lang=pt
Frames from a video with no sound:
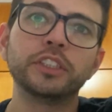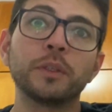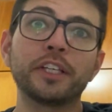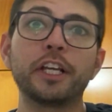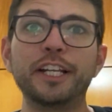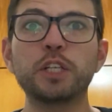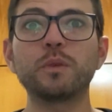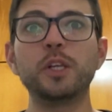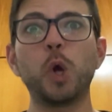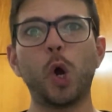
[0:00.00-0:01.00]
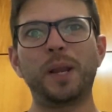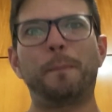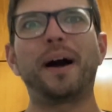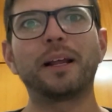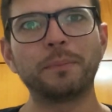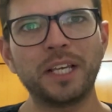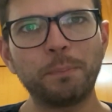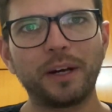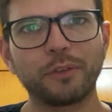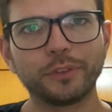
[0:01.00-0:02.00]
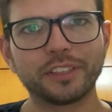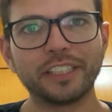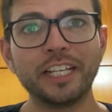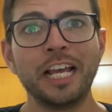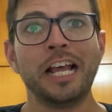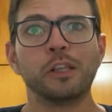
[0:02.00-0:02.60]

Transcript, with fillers: então, é que Cristo ele olha para mim, para você,